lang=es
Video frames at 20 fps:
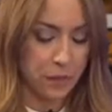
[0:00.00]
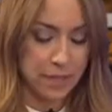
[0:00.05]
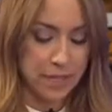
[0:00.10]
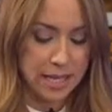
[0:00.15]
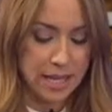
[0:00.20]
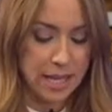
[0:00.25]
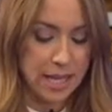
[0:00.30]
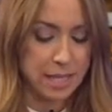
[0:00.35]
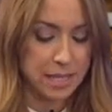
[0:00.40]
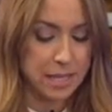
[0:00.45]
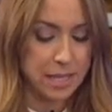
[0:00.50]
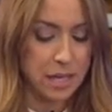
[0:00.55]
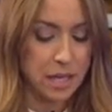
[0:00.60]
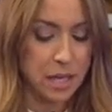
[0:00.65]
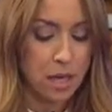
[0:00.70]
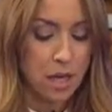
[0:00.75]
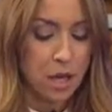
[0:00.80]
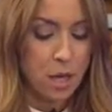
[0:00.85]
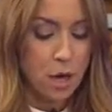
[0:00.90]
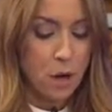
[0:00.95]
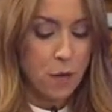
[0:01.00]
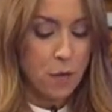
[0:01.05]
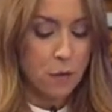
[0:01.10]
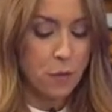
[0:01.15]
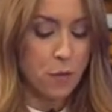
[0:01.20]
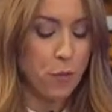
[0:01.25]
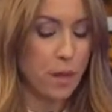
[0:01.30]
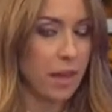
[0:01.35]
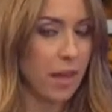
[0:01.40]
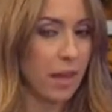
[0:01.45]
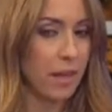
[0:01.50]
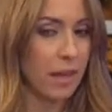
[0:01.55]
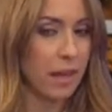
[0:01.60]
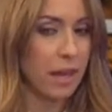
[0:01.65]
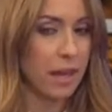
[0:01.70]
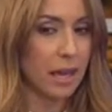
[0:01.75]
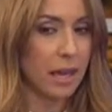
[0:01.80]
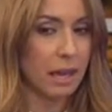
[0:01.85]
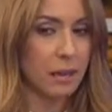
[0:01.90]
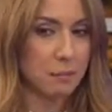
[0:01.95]
afiliarse fuera
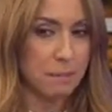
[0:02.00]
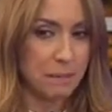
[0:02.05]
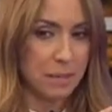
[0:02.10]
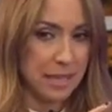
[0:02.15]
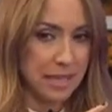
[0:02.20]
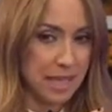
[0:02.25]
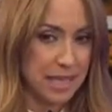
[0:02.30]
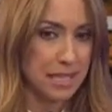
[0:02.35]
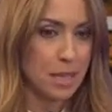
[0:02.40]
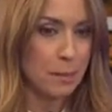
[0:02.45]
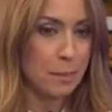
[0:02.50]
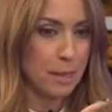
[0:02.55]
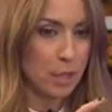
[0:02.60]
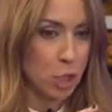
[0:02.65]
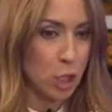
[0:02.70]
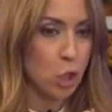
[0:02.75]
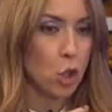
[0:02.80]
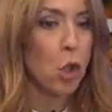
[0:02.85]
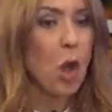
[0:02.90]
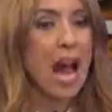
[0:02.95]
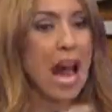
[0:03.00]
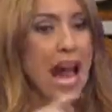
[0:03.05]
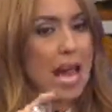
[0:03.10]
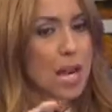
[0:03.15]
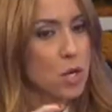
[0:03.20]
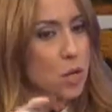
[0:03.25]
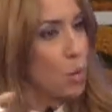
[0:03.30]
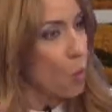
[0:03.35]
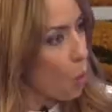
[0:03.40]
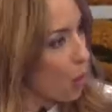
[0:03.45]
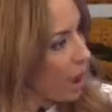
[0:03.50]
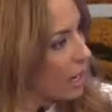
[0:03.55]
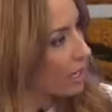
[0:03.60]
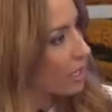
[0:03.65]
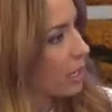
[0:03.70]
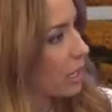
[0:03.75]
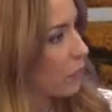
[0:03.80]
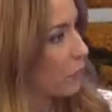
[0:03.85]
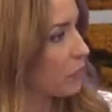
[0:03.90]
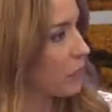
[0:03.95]
de, ese periodo
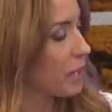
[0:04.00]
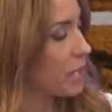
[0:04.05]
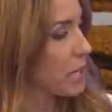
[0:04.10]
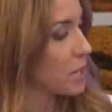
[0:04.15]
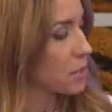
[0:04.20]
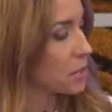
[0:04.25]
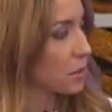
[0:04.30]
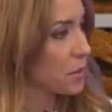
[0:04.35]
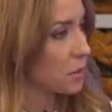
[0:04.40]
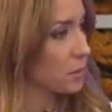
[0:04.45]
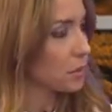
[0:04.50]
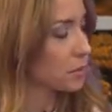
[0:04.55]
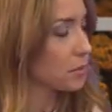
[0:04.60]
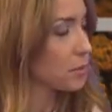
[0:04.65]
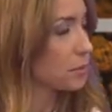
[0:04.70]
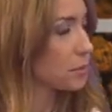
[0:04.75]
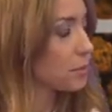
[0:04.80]
anual de afiliación. Es